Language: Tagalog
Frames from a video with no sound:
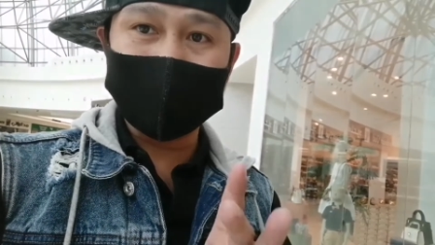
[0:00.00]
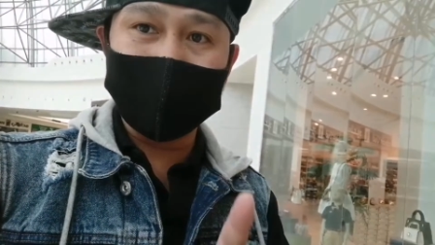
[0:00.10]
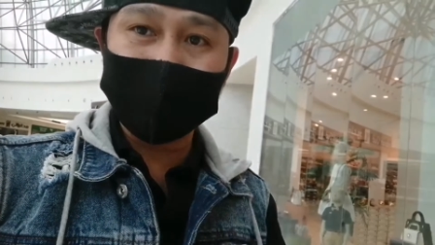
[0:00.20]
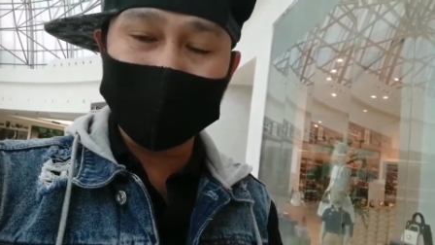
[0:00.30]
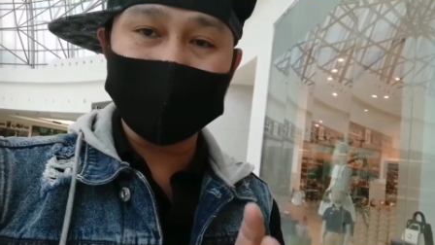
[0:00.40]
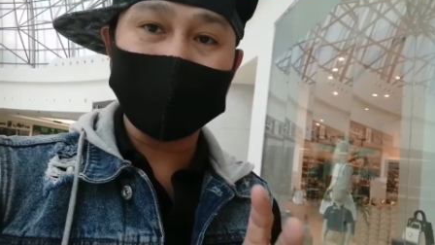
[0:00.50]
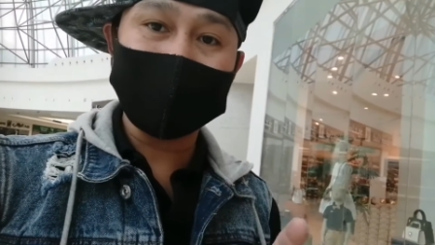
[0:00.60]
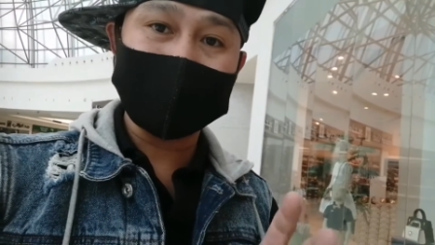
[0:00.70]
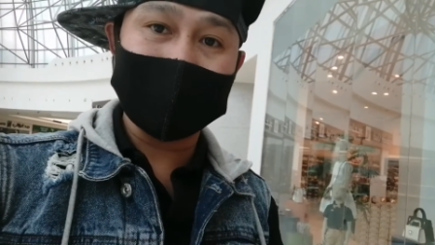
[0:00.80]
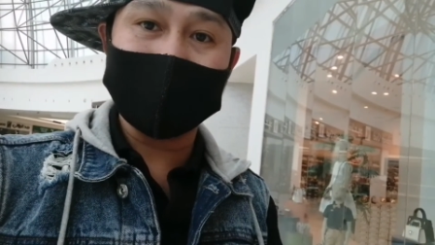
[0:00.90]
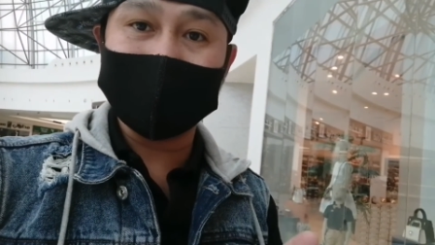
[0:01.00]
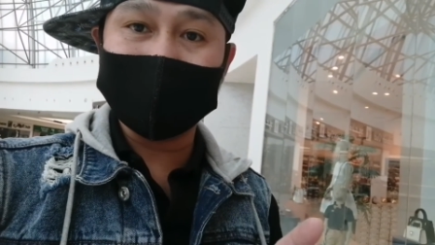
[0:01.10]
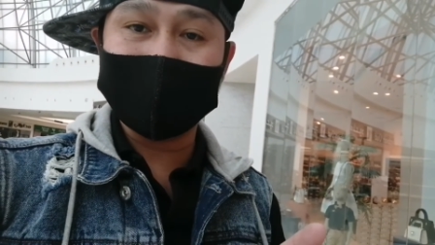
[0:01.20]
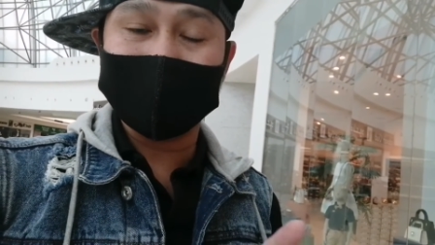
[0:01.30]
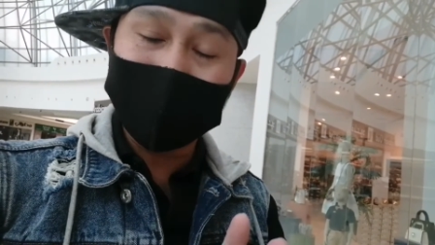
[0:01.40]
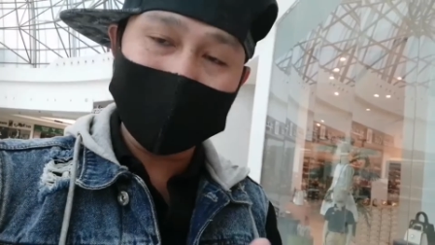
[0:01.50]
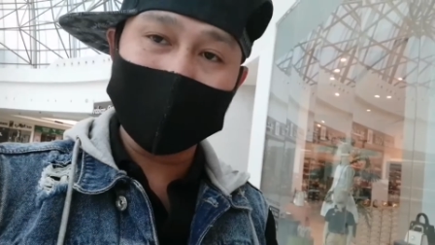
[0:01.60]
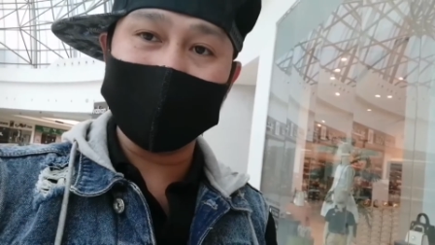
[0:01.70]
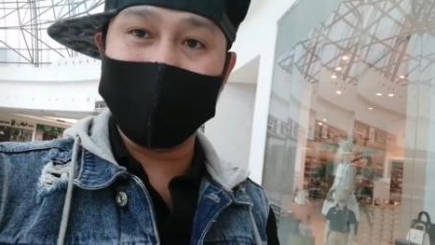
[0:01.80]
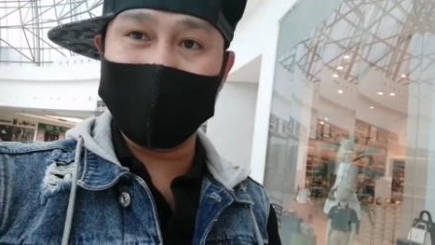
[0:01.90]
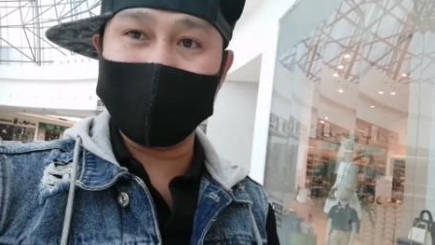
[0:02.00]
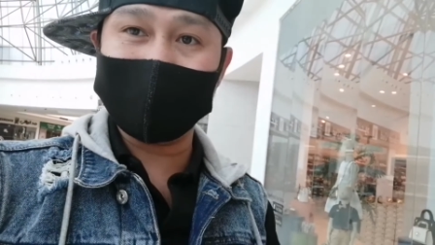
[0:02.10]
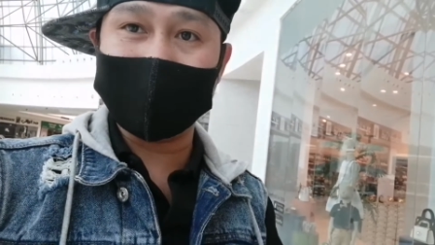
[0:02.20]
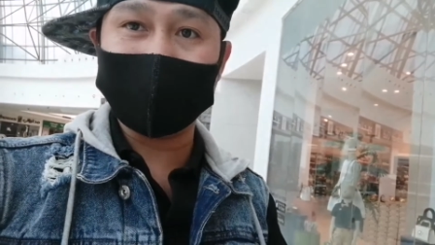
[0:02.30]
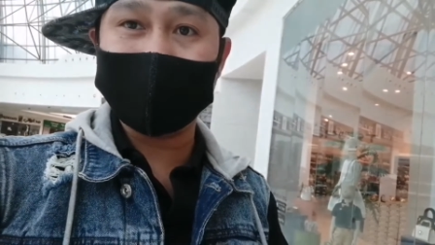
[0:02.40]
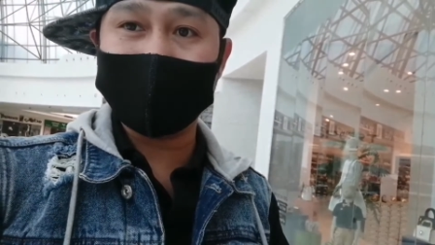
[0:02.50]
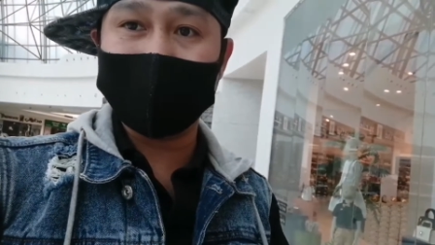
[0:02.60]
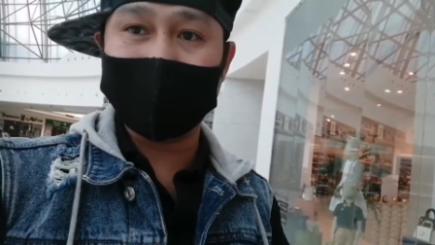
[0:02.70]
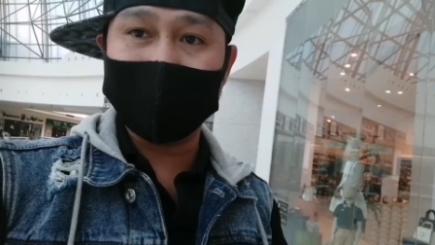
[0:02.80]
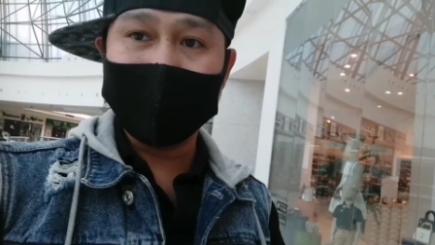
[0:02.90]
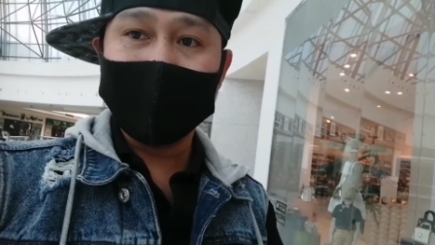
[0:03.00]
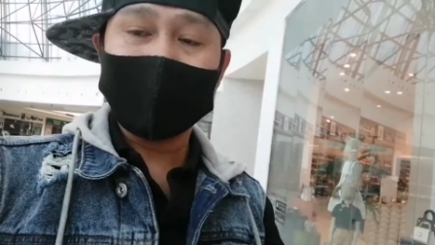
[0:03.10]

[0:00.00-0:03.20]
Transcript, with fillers: promotion kung saan ang ah, ano ang pipiliin ni Champ Casimiro.